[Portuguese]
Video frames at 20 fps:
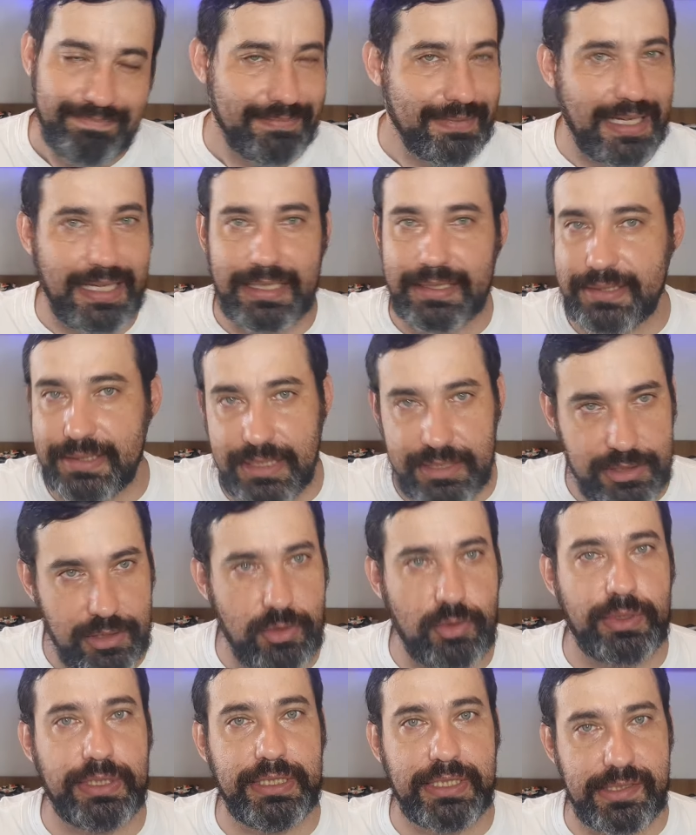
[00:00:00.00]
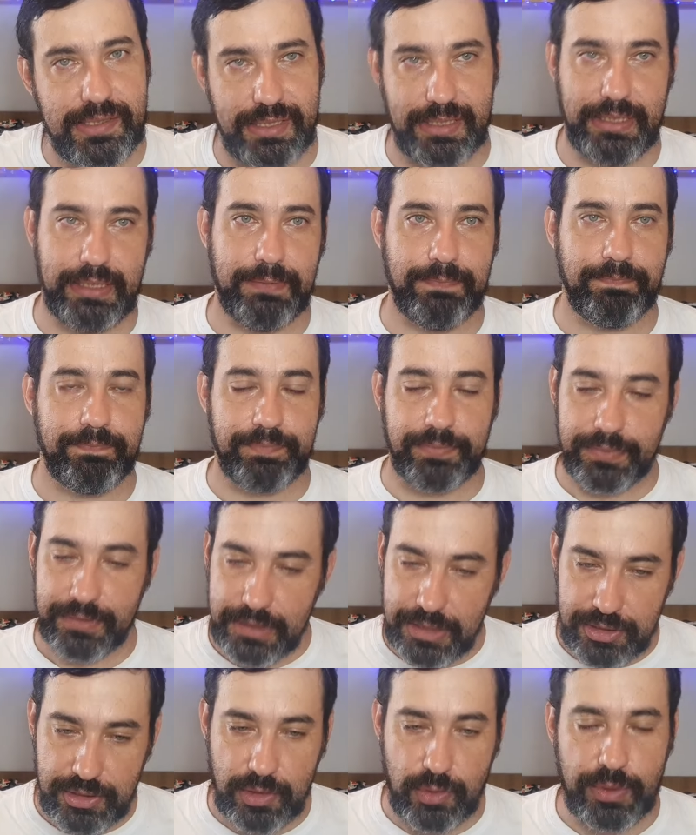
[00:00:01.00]
Cara, deixa a corrida seguir
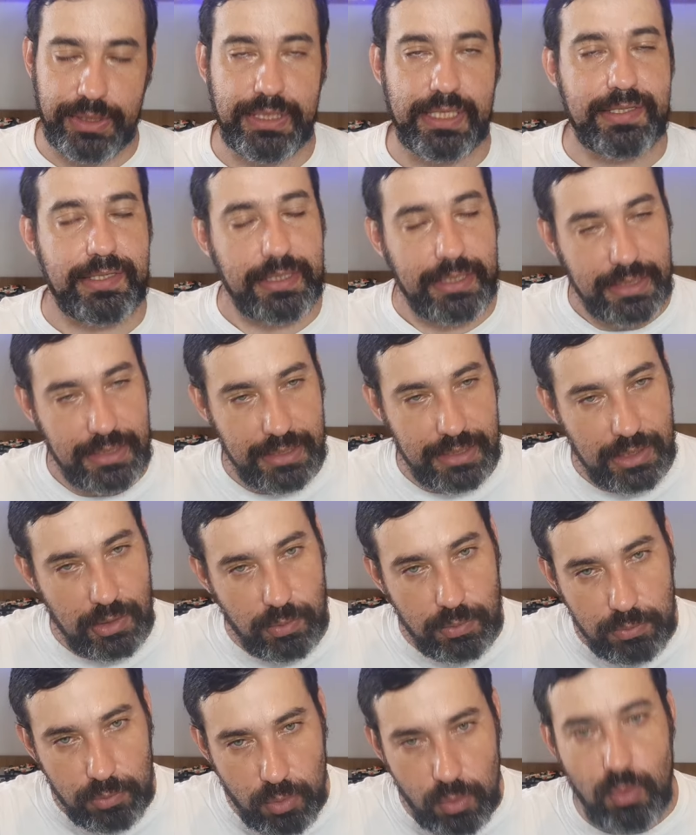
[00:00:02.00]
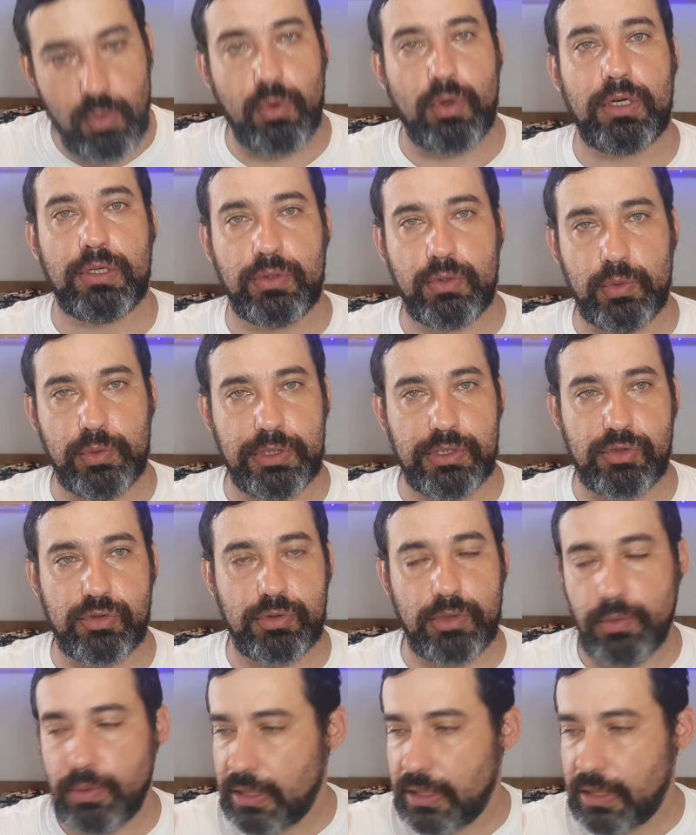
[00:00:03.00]
deixa a corrida seguir, eu concordo com isso.